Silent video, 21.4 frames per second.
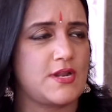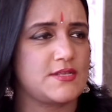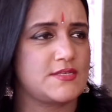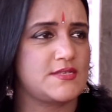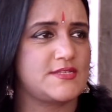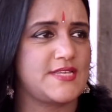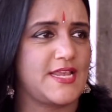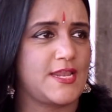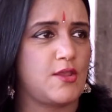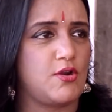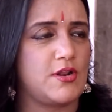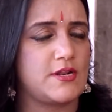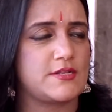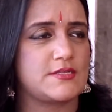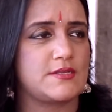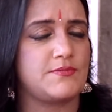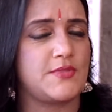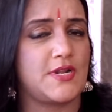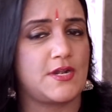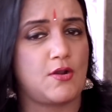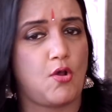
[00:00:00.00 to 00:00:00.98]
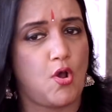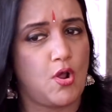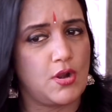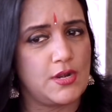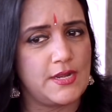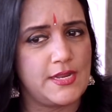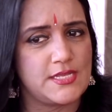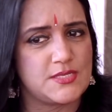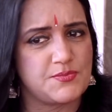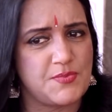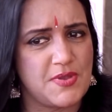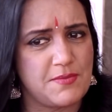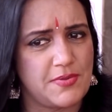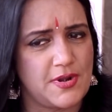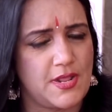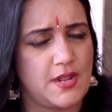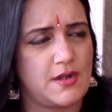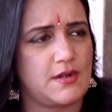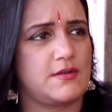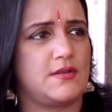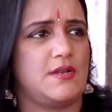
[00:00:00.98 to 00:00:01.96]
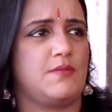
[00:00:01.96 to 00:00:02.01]
వాట్ ఇస్ ద సెక్యులరిజం దట్ ఆల్ దీస్ పీపుల్
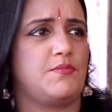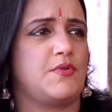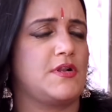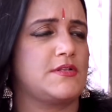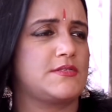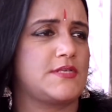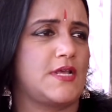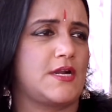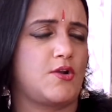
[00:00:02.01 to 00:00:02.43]
ఆర్ లిబరల్స్